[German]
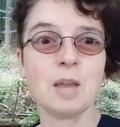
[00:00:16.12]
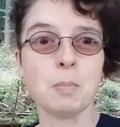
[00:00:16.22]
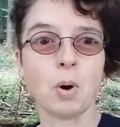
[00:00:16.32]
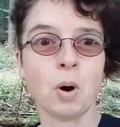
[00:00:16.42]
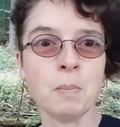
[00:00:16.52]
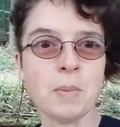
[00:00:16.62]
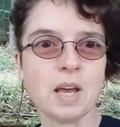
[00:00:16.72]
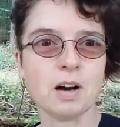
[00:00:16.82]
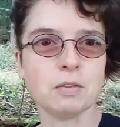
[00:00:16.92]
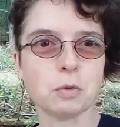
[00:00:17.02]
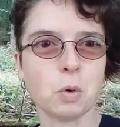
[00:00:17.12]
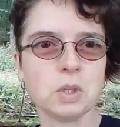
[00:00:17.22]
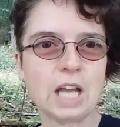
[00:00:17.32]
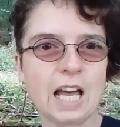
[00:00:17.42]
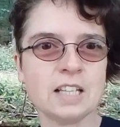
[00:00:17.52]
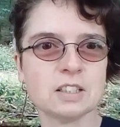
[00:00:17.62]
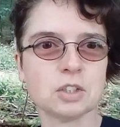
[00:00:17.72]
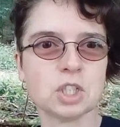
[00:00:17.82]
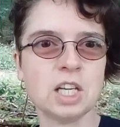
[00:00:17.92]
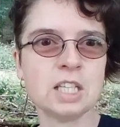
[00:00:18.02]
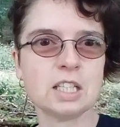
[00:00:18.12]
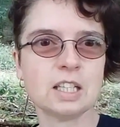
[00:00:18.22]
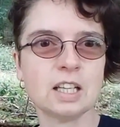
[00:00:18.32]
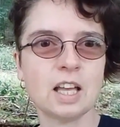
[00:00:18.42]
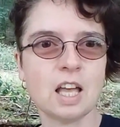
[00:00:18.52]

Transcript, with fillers: Ein Brombeer froh und heiter schlich